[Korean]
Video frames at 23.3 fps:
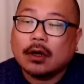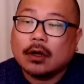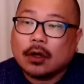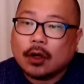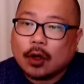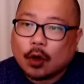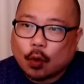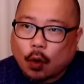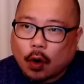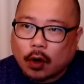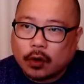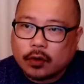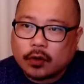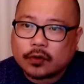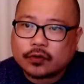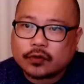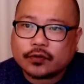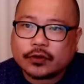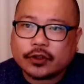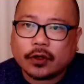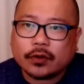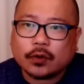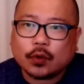권오수
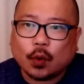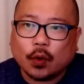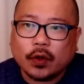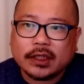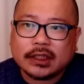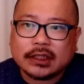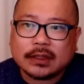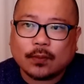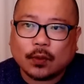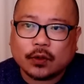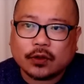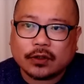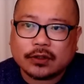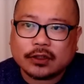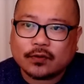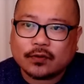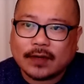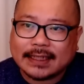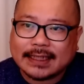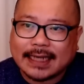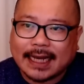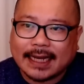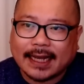전 도이치모터스
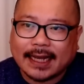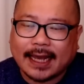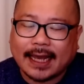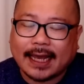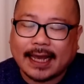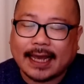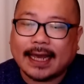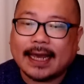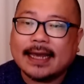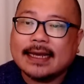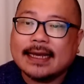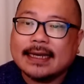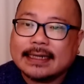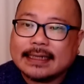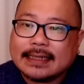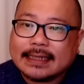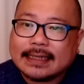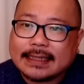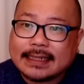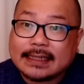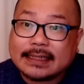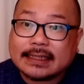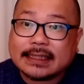회장의
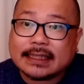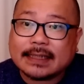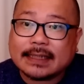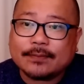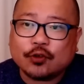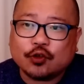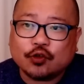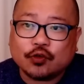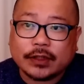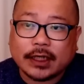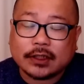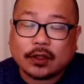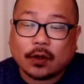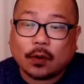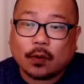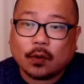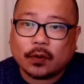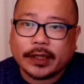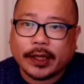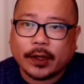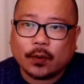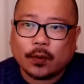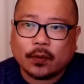1심 유죄 선고
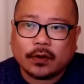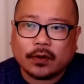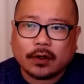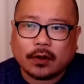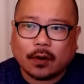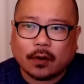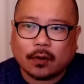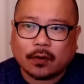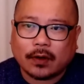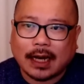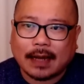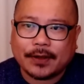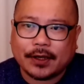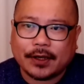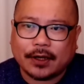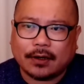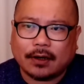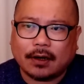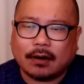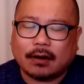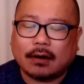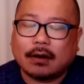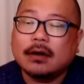내용을
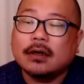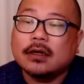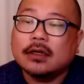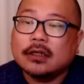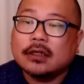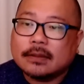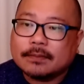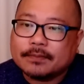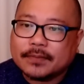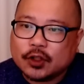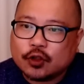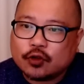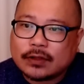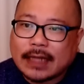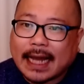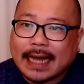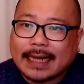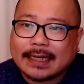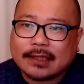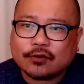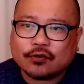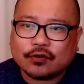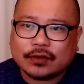거론하며
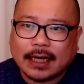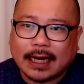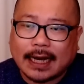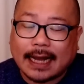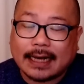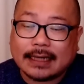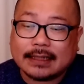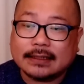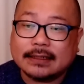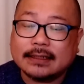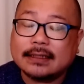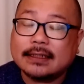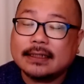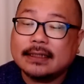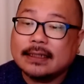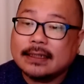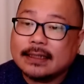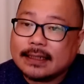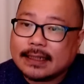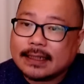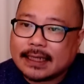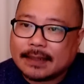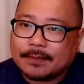민주당이 주장하는
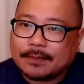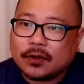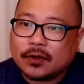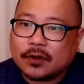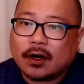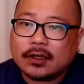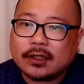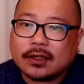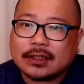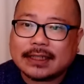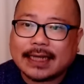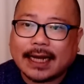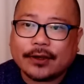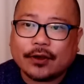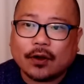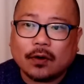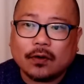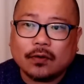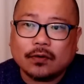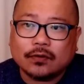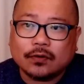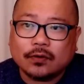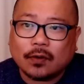김건희 여사
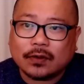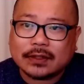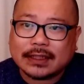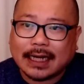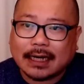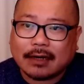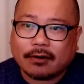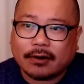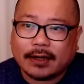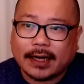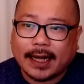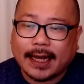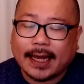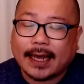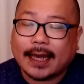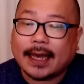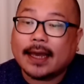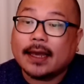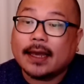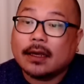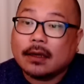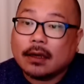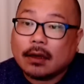연루 의혹 사건의
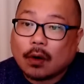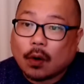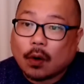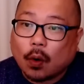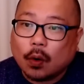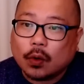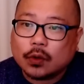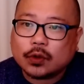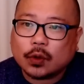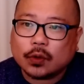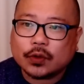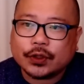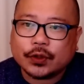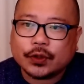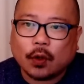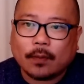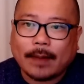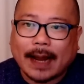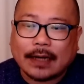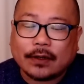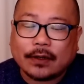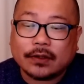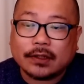공소시효
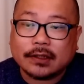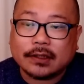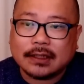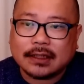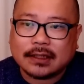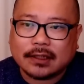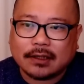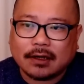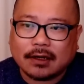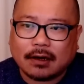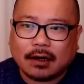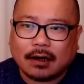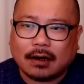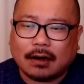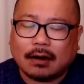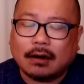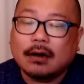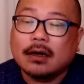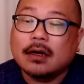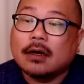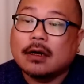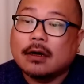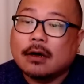만료 등을 들어
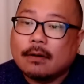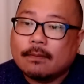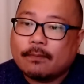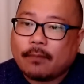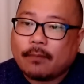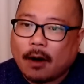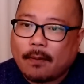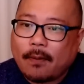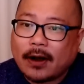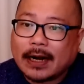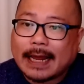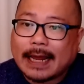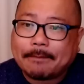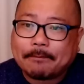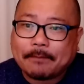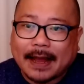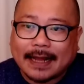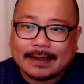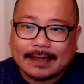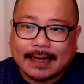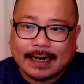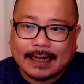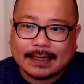법원의
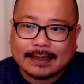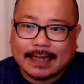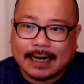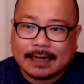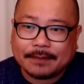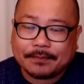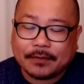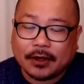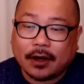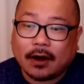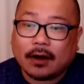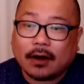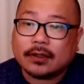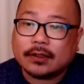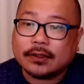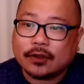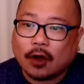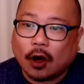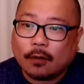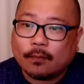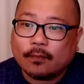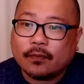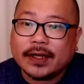판단에 따르면
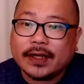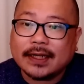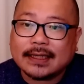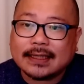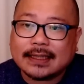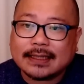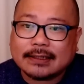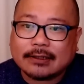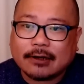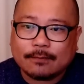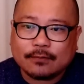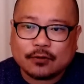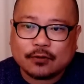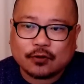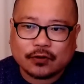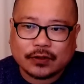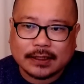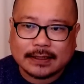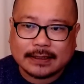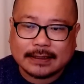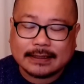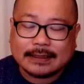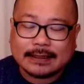영부인 특검
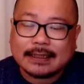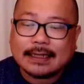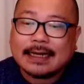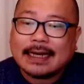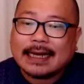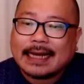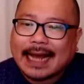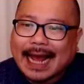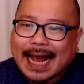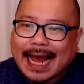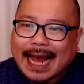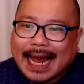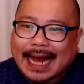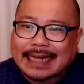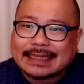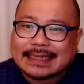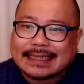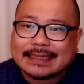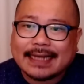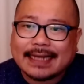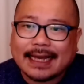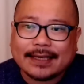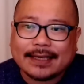추진은
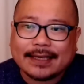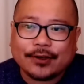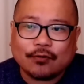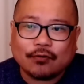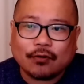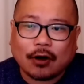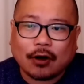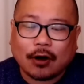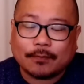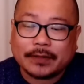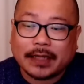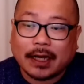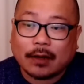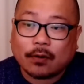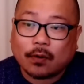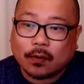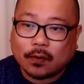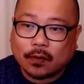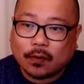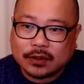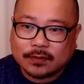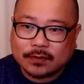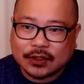하등의 이유가 없다고
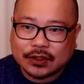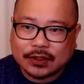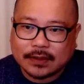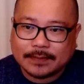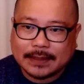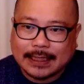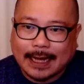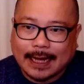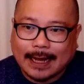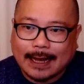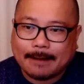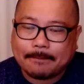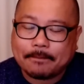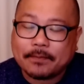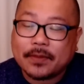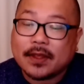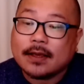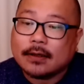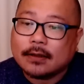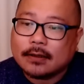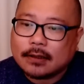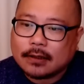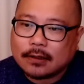꼬집었습니다.
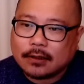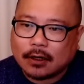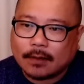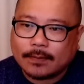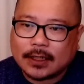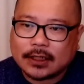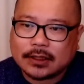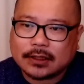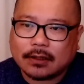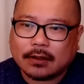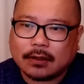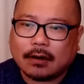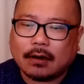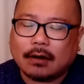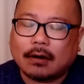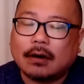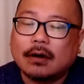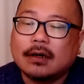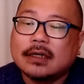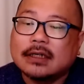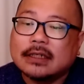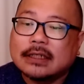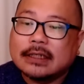그러면서
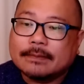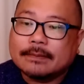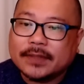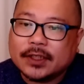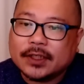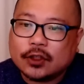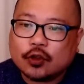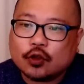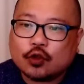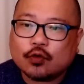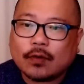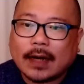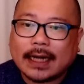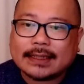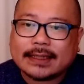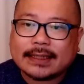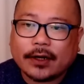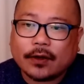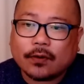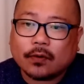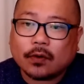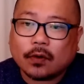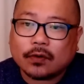민주화
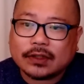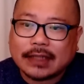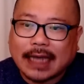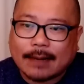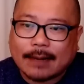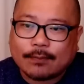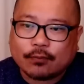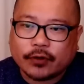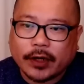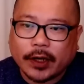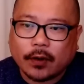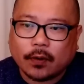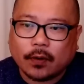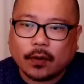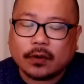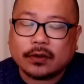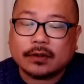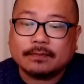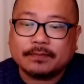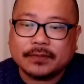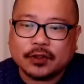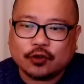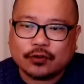세력으로 자부해온
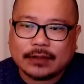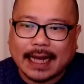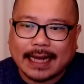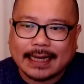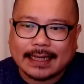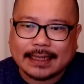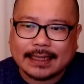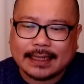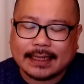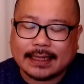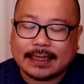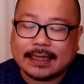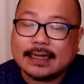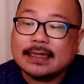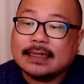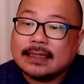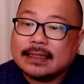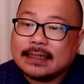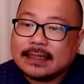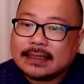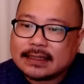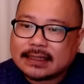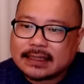민주당이
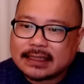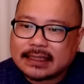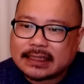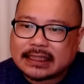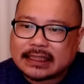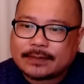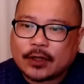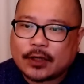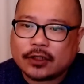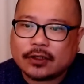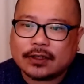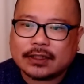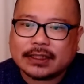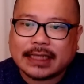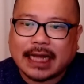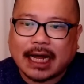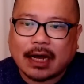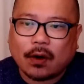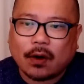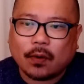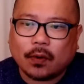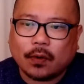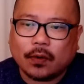70여 년
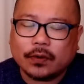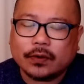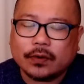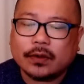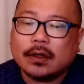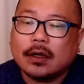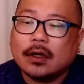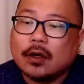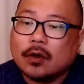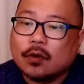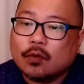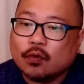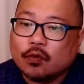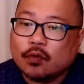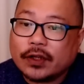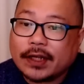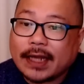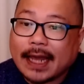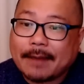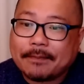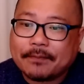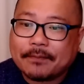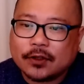쌓아온
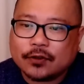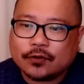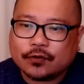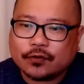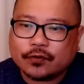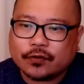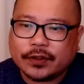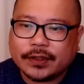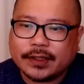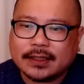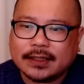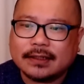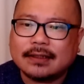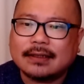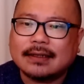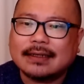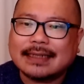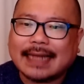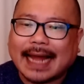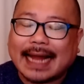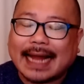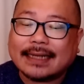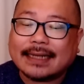우리의 민주주의를
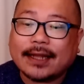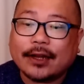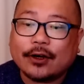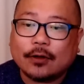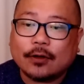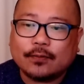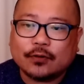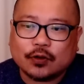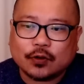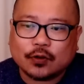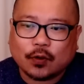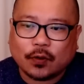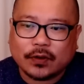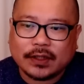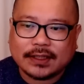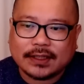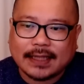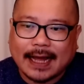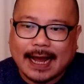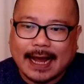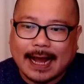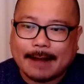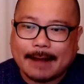다 때려 부수고
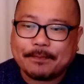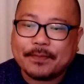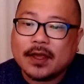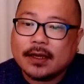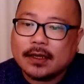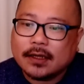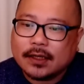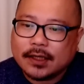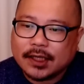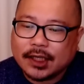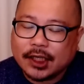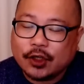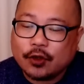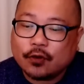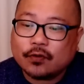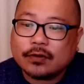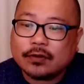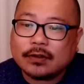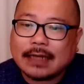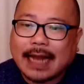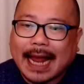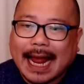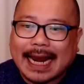있다.
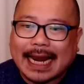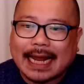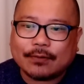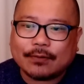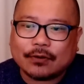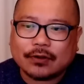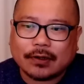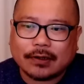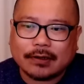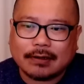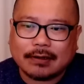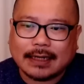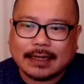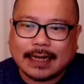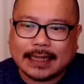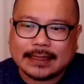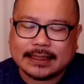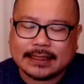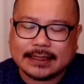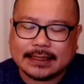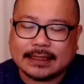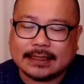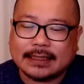이유는 하나부터
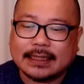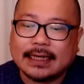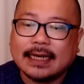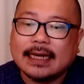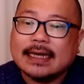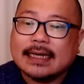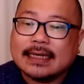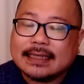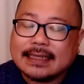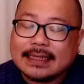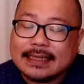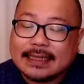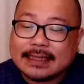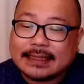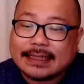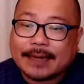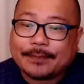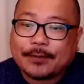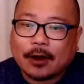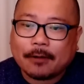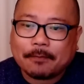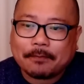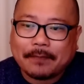열까지
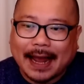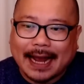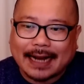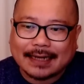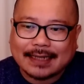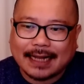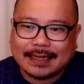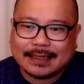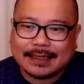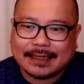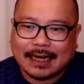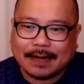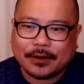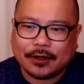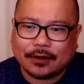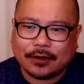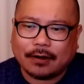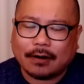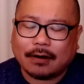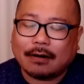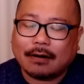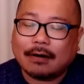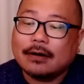이재명
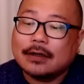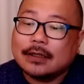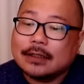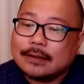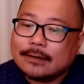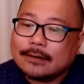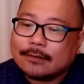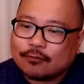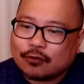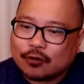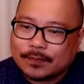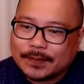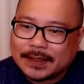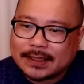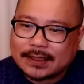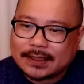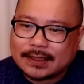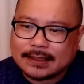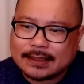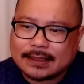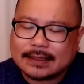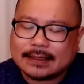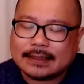방탄이라며
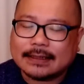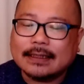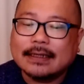국민들은